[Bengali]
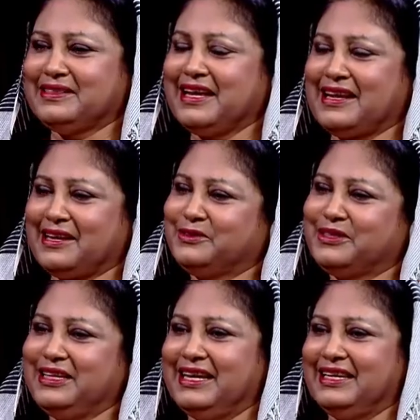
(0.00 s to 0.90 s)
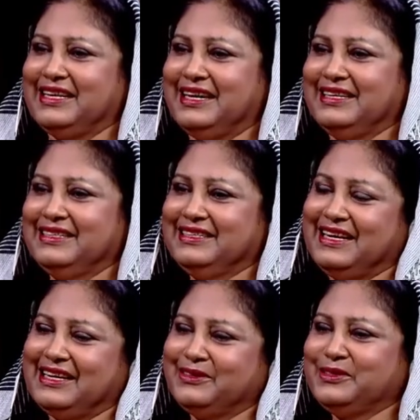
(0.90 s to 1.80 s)
তার আনন্দই আলাদা
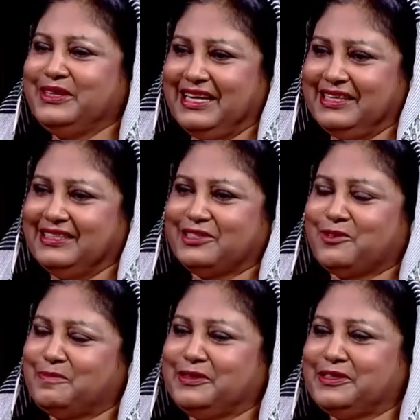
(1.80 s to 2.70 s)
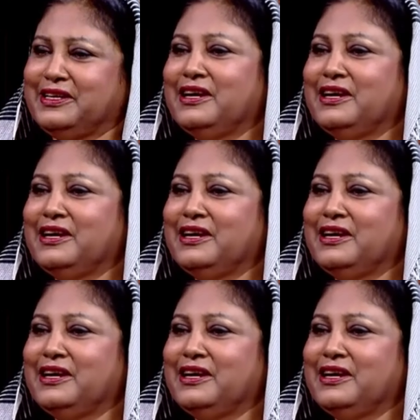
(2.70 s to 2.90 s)
আনন্দই আলাদা সবকিছু